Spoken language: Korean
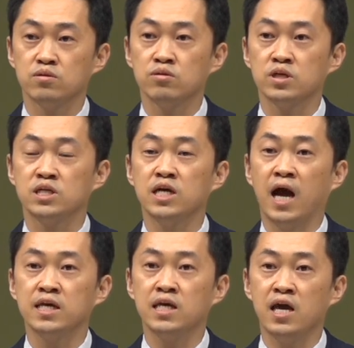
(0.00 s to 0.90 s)
그러니 그
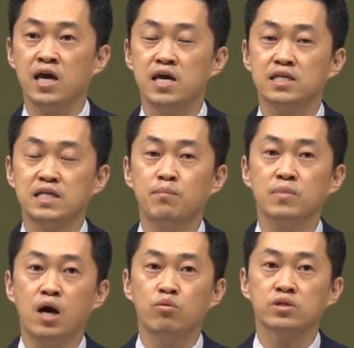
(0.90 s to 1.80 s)
아이의
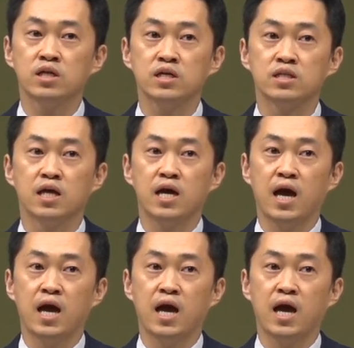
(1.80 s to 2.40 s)
삶 가운데는